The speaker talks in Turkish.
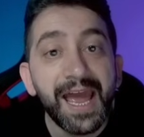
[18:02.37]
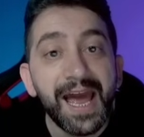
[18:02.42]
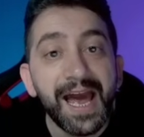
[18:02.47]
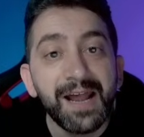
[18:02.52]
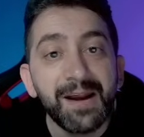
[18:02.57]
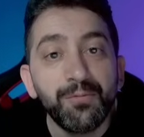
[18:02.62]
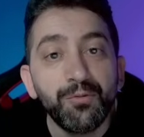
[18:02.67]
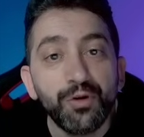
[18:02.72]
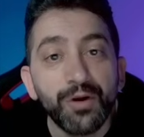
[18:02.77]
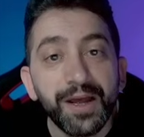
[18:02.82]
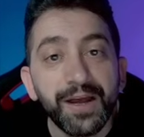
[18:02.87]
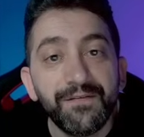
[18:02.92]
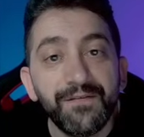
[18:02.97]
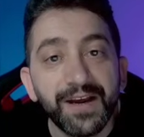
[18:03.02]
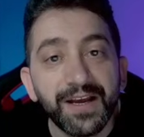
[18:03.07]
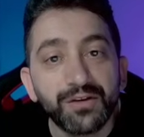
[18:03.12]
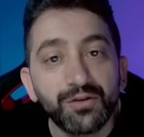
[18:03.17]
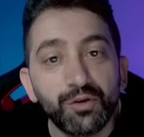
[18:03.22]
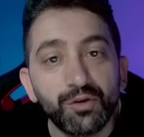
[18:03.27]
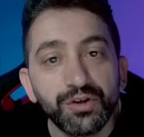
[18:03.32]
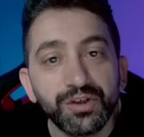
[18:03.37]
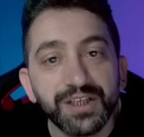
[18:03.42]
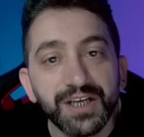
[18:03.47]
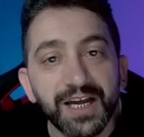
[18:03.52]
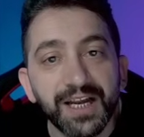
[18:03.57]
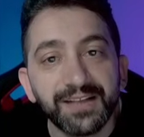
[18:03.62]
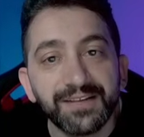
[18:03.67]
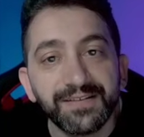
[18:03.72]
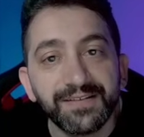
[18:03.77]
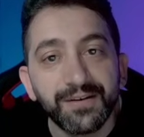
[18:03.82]
Eğer buraya vektör
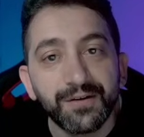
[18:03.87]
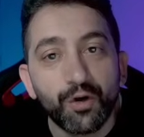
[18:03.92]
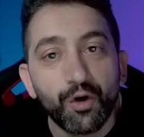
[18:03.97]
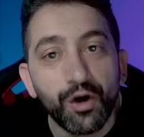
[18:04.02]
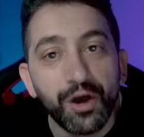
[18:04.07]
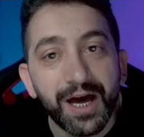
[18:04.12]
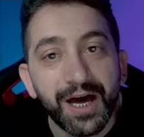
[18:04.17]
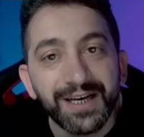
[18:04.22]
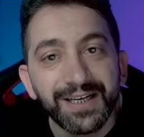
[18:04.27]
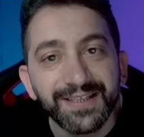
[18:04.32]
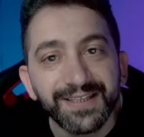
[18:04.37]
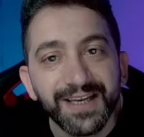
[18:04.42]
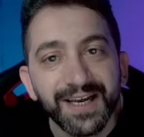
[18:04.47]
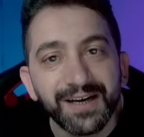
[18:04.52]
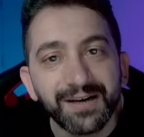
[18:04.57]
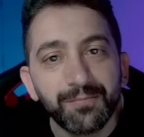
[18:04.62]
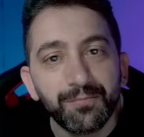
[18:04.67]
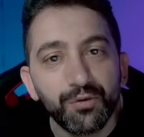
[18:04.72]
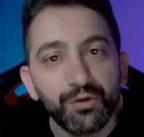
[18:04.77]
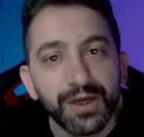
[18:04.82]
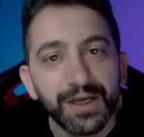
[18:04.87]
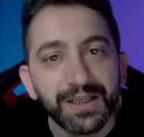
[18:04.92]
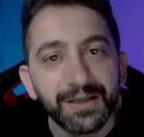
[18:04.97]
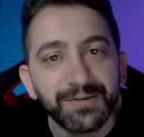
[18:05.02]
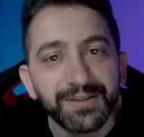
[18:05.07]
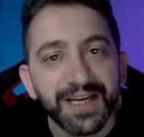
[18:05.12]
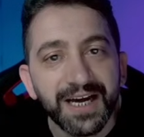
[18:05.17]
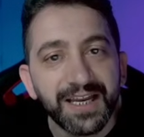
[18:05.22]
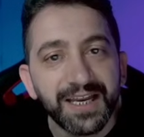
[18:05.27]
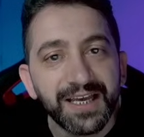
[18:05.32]
işaretini koyarsak buraya
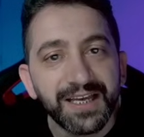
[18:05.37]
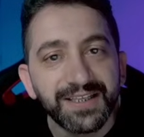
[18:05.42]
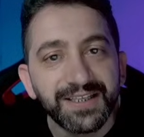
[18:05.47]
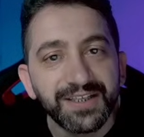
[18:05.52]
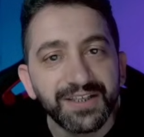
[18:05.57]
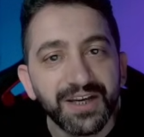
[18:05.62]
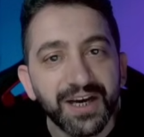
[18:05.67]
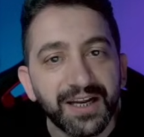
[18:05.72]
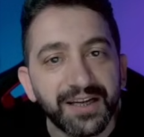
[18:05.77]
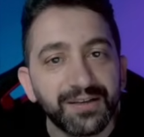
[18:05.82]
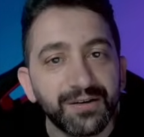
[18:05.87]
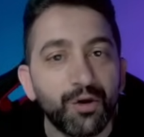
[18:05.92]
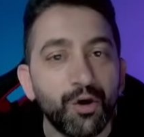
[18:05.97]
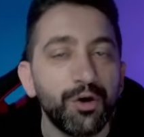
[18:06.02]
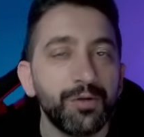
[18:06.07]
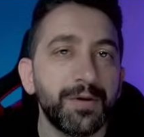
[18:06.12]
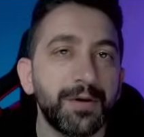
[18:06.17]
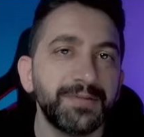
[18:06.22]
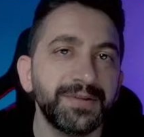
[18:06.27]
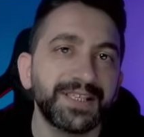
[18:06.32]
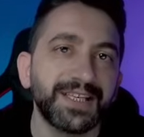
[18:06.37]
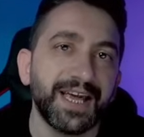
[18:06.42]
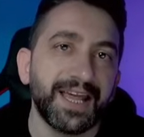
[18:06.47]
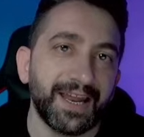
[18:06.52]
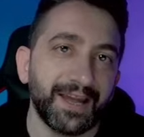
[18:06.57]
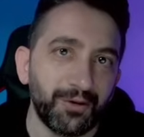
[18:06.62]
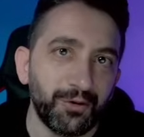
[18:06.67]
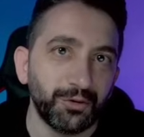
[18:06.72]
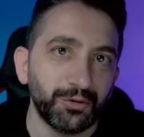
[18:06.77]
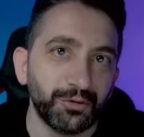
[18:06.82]
da bir tane eksi işareti koymamız
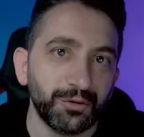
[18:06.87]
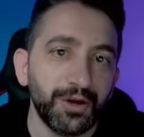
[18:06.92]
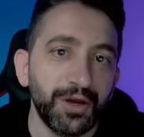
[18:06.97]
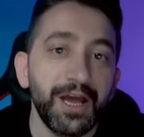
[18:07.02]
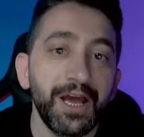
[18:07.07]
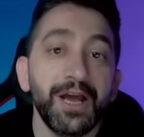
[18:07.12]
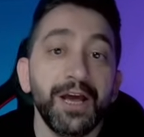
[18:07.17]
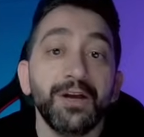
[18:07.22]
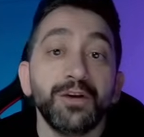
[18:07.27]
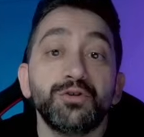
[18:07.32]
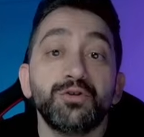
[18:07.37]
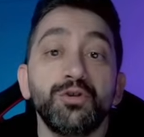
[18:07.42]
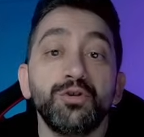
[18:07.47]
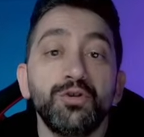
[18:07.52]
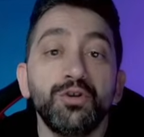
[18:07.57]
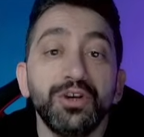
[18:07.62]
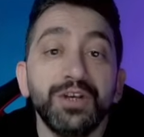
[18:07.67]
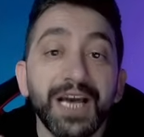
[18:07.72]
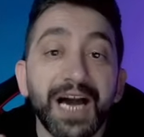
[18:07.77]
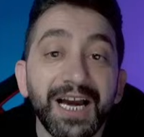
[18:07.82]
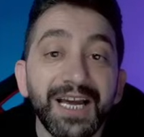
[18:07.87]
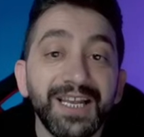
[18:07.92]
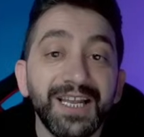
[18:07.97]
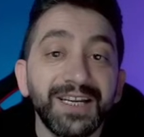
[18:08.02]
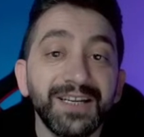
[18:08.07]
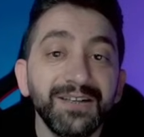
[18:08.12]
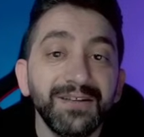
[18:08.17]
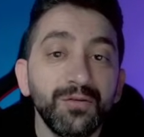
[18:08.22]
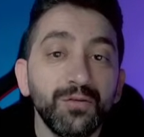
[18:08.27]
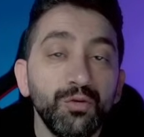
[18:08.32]
gerekiyordu. Çünkü
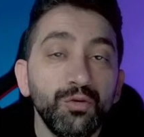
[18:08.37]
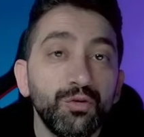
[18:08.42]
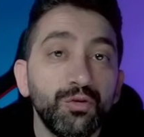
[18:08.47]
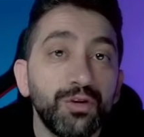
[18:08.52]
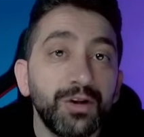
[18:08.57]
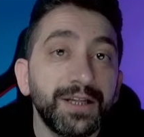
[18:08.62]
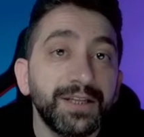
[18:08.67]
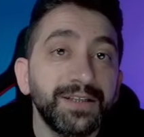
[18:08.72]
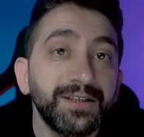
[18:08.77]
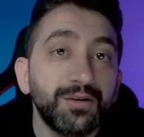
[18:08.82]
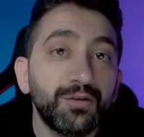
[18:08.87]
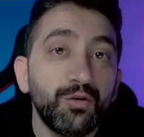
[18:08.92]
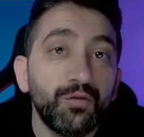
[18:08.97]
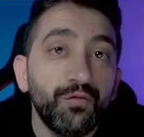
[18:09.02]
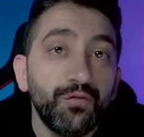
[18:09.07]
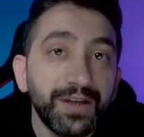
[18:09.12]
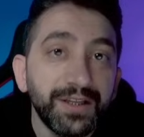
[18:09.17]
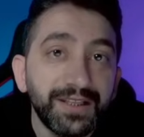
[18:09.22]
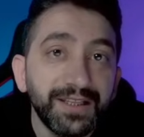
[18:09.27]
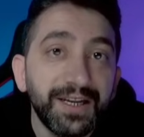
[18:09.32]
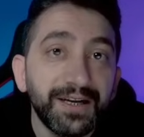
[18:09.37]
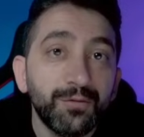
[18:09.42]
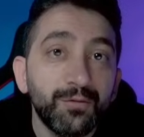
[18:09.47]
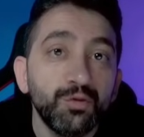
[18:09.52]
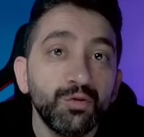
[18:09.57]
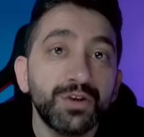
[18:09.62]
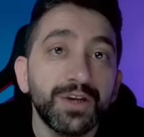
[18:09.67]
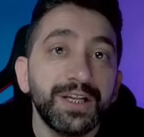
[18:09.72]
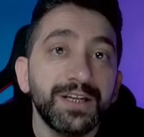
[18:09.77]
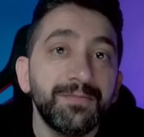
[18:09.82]
yayların uyguladığı kuvvet ile
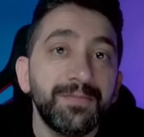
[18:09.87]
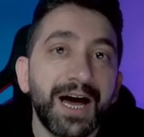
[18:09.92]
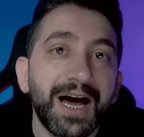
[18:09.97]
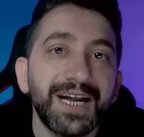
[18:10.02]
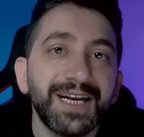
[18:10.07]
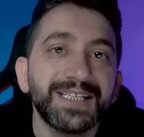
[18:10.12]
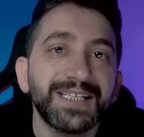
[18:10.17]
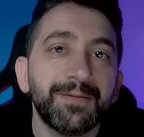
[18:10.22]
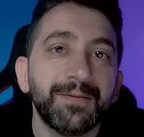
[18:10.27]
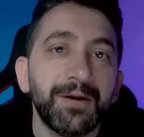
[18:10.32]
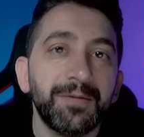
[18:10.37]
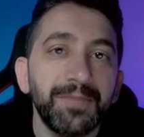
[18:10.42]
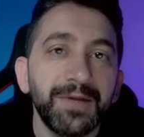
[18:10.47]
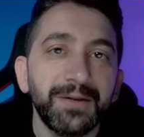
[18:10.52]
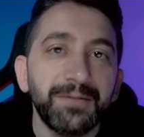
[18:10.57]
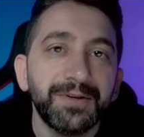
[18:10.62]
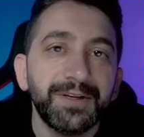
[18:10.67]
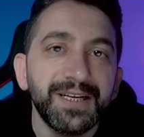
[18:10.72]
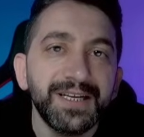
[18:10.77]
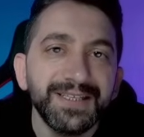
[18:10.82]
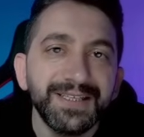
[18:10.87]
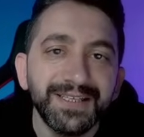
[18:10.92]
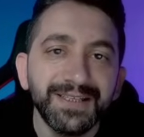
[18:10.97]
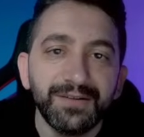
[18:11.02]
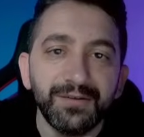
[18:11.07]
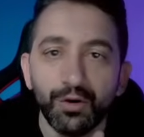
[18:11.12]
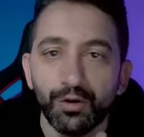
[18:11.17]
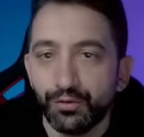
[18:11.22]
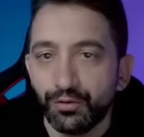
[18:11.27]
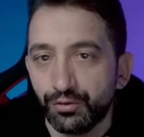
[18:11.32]
uzanım her zaman birbirine
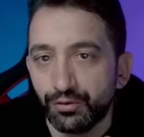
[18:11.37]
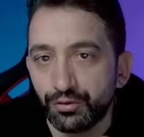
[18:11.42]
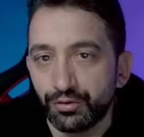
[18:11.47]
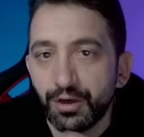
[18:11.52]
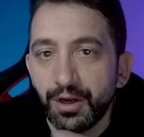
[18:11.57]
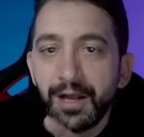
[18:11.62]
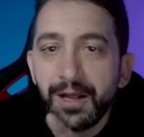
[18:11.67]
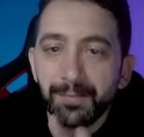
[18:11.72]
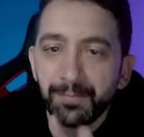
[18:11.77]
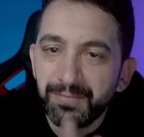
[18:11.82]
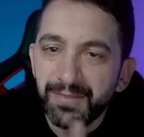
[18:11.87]
zıt yönlüdür.